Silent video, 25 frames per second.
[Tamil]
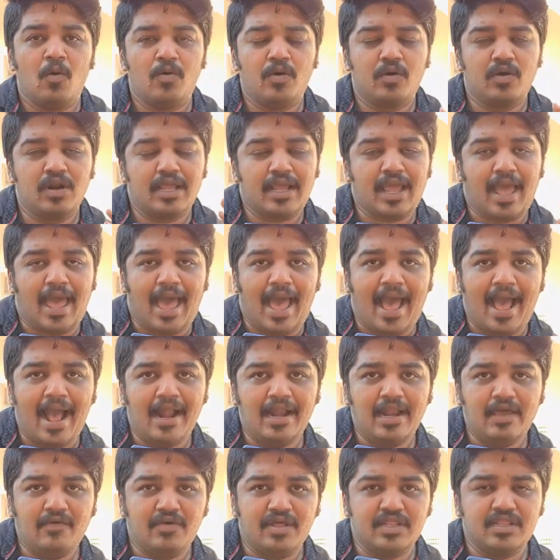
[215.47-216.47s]
உங்களுக்கு
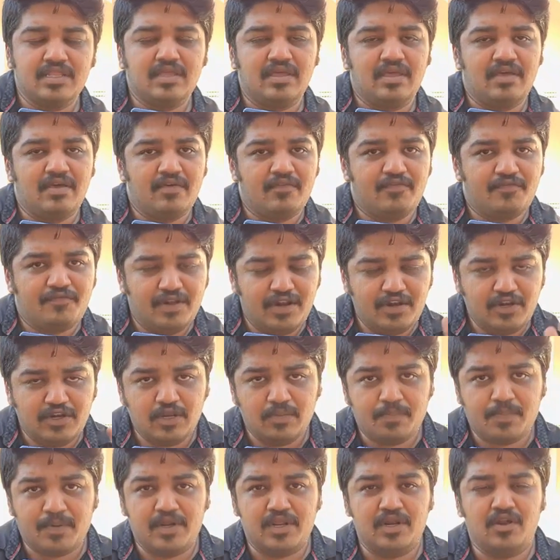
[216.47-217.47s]
ஆடை வந்து
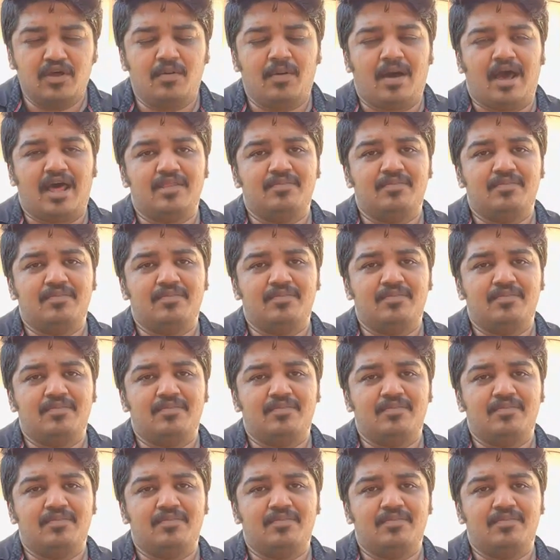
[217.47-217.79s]
ஃபில்டர் பண்ணிவிடும்